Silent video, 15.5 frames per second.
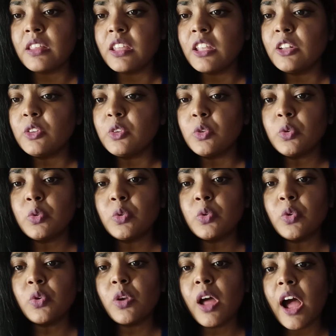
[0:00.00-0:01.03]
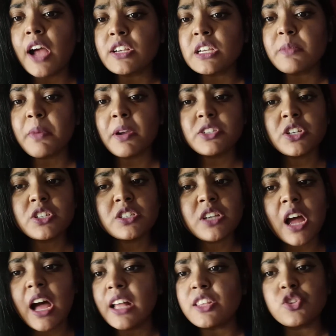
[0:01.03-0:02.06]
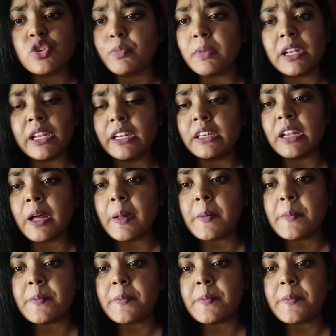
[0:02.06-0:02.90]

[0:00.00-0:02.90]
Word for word: কিন্তু কোনো আশেপাশের সাহায্য পেলেন না